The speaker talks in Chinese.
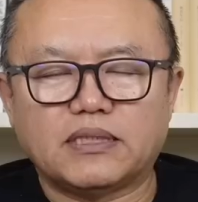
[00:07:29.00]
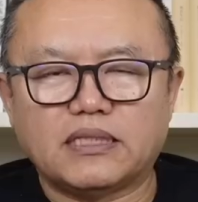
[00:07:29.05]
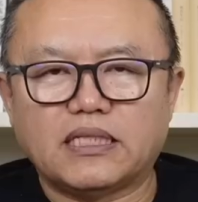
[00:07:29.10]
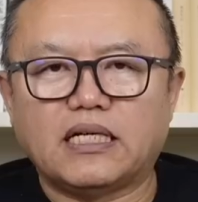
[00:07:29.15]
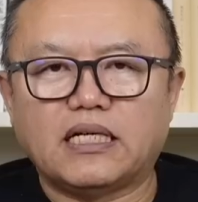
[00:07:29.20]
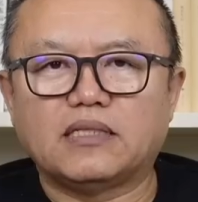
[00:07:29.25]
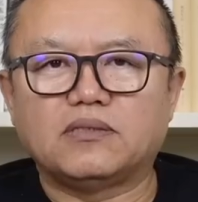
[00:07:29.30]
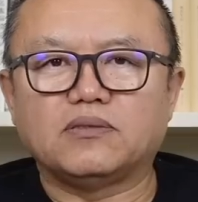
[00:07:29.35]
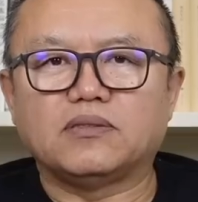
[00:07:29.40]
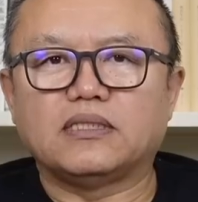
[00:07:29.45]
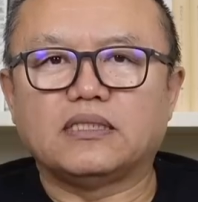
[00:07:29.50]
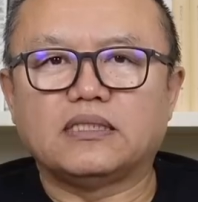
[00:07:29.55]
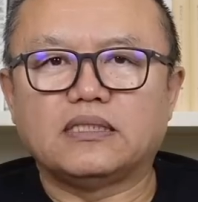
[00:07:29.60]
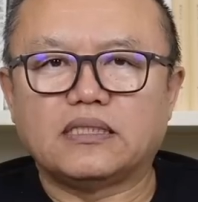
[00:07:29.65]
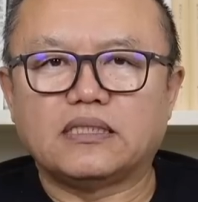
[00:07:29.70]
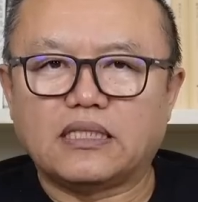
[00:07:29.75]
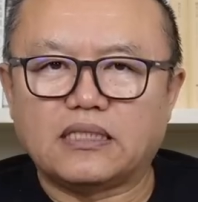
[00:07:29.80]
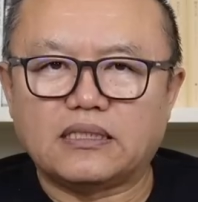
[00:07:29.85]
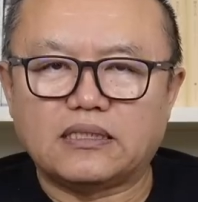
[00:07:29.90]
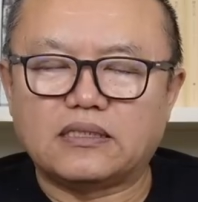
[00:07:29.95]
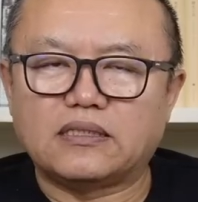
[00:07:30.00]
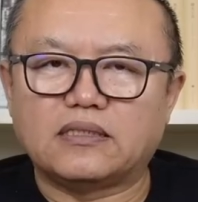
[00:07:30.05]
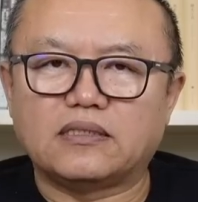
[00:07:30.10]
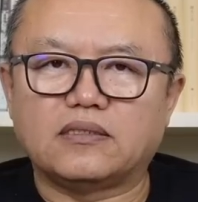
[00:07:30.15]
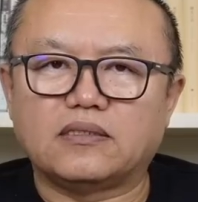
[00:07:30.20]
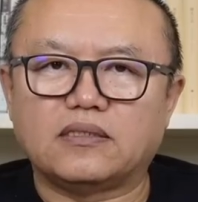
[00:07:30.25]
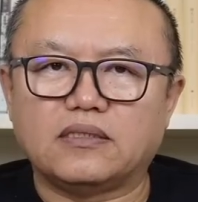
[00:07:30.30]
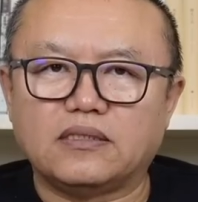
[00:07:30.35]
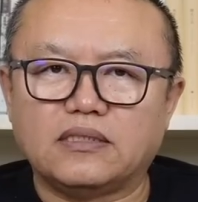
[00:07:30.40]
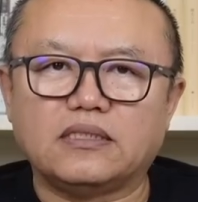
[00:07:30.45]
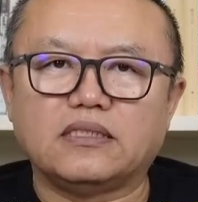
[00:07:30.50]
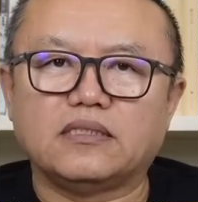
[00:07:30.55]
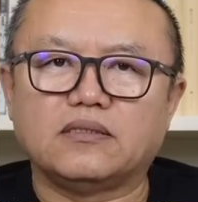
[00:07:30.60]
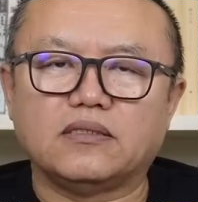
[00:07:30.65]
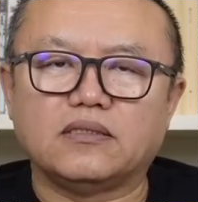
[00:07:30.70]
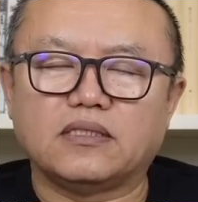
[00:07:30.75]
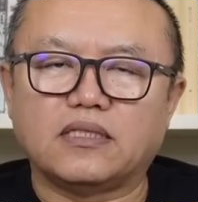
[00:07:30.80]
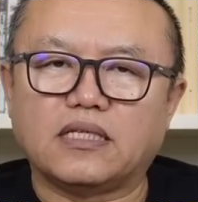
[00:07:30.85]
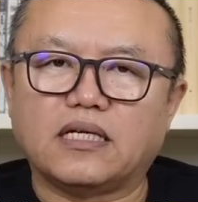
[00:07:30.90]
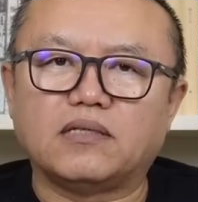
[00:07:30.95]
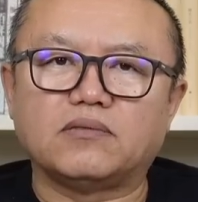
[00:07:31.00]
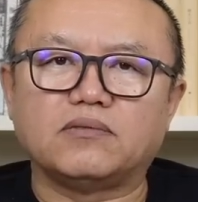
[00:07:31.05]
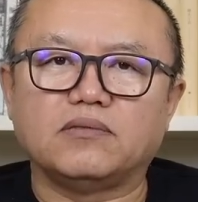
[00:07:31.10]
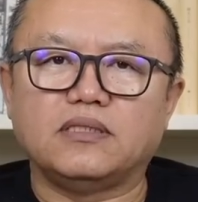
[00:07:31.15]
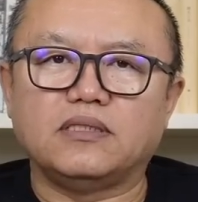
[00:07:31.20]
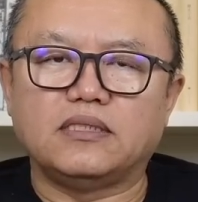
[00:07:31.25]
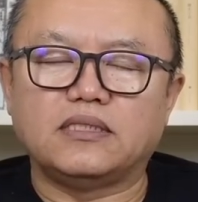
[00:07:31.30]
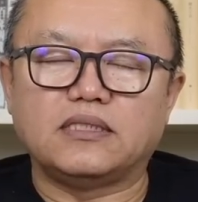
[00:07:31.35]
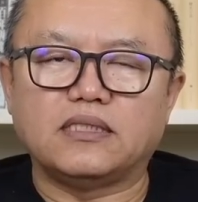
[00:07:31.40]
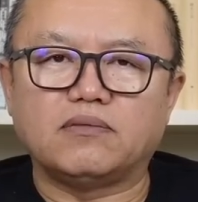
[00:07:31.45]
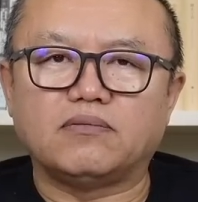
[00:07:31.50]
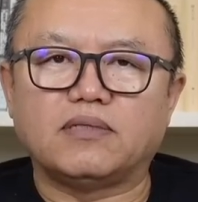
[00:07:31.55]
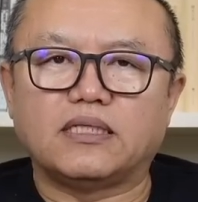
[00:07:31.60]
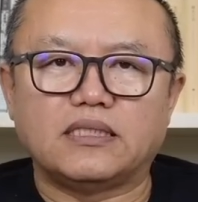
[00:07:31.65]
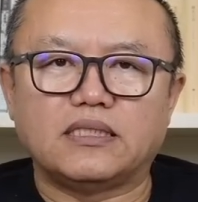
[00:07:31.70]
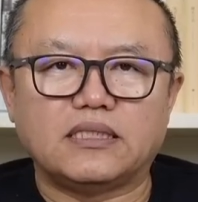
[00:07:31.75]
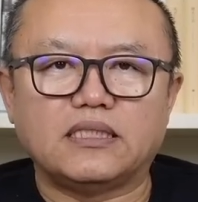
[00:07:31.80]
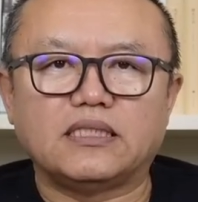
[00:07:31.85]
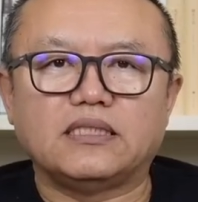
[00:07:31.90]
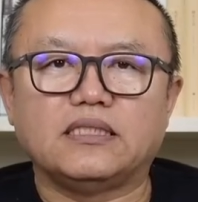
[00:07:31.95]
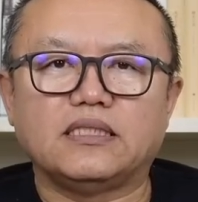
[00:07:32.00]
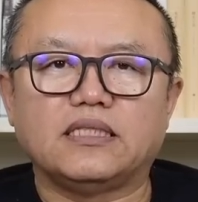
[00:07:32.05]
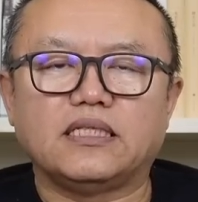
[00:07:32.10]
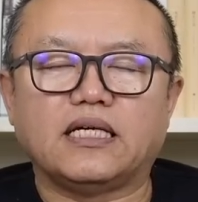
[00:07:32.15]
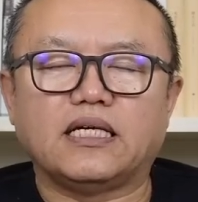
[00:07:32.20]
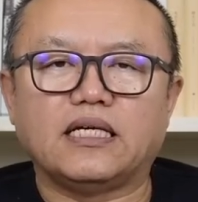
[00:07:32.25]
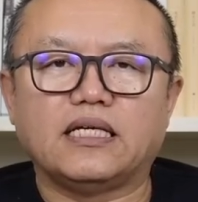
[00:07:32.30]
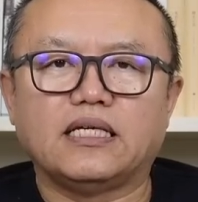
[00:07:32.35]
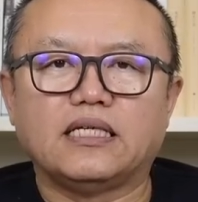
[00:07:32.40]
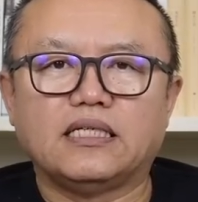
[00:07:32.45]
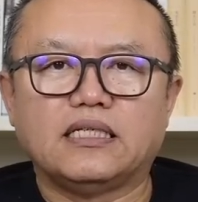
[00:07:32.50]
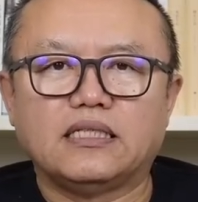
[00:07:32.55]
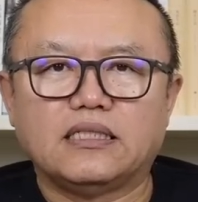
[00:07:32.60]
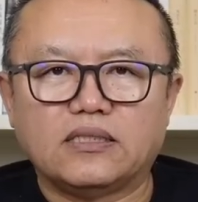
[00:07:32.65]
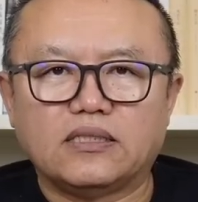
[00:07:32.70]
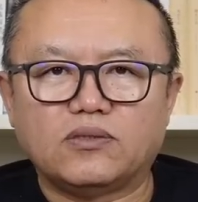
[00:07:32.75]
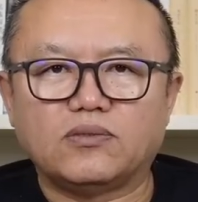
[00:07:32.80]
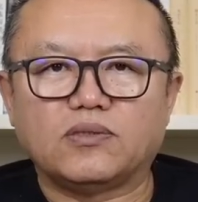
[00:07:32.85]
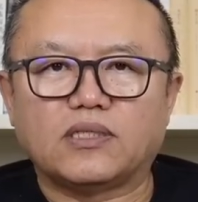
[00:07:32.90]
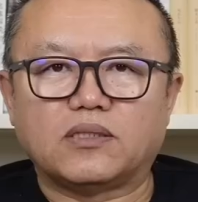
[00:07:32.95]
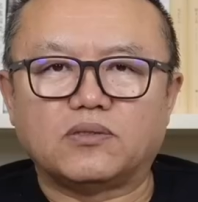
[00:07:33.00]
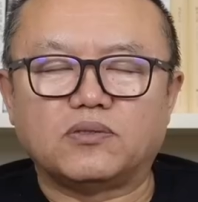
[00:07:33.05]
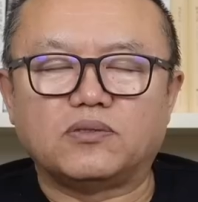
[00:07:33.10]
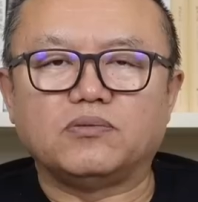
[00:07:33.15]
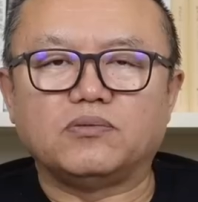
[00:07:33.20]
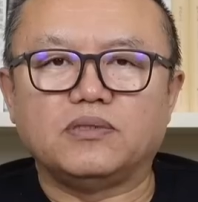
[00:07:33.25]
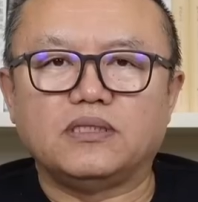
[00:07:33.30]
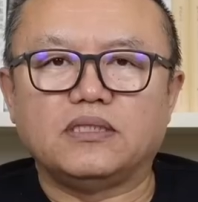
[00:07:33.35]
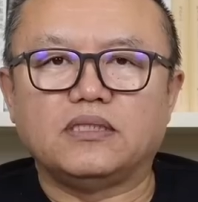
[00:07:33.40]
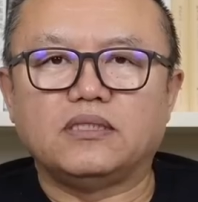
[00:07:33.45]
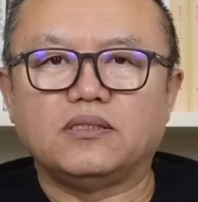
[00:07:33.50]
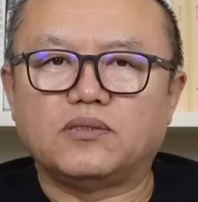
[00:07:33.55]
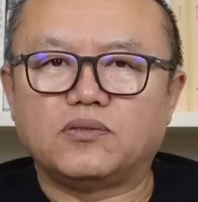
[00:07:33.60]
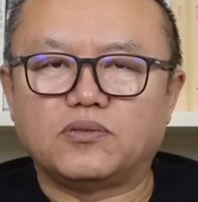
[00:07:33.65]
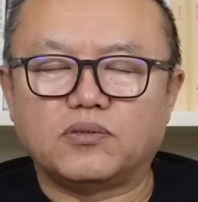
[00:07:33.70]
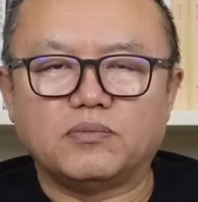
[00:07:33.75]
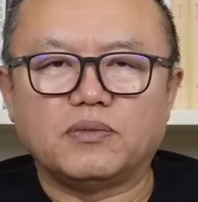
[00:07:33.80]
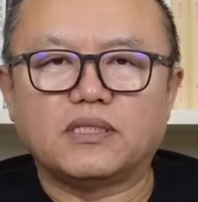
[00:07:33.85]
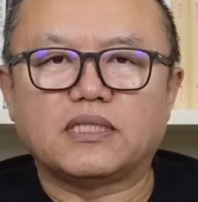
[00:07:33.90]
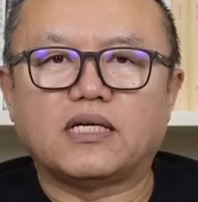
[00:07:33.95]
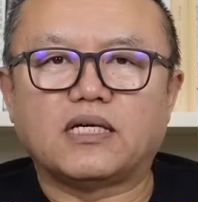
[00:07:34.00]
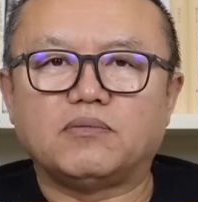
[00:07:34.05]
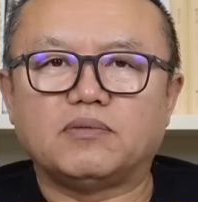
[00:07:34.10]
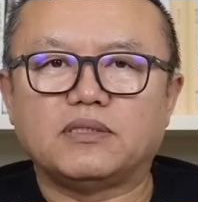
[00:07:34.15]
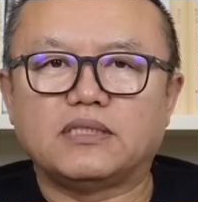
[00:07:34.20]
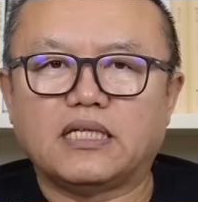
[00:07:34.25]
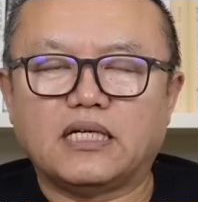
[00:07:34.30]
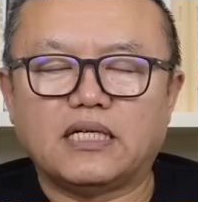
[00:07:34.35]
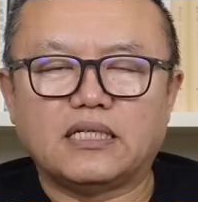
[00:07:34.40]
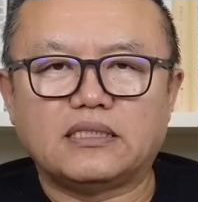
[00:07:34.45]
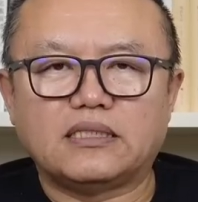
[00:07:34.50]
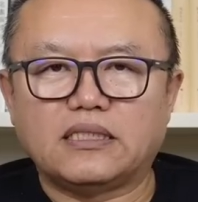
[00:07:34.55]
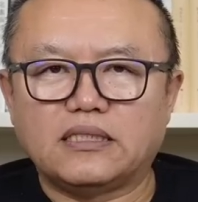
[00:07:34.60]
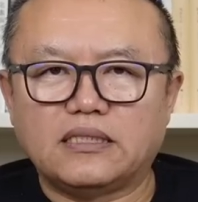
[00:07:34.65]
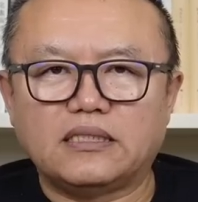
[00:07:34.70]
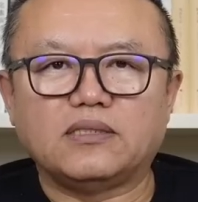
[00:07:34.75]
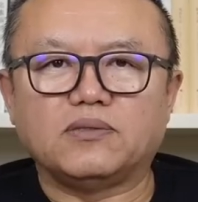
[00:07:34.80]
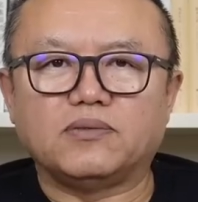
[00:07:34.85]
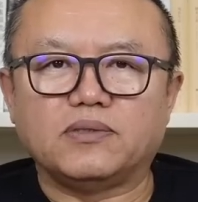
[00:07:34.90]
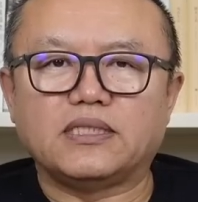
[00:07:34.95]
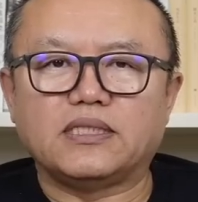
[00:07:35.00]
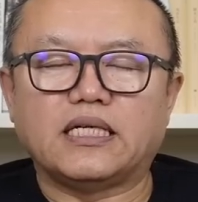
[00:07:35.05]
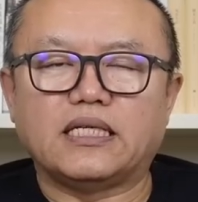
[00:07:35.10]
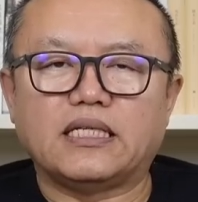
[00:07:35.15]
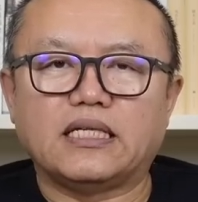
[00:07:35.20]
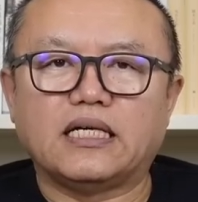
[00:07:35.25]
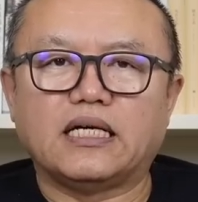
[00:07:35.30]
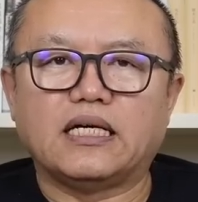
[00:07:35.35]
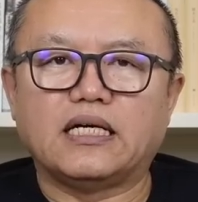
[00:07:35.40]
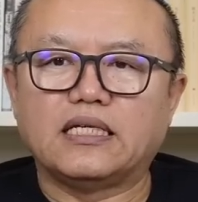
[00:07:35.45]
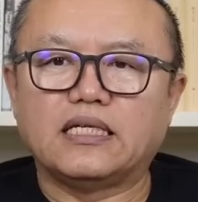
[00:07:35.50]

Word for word: 家就能直接就能拿出一千万的现金来，去当赎金，这说明他们家真是有钱呐！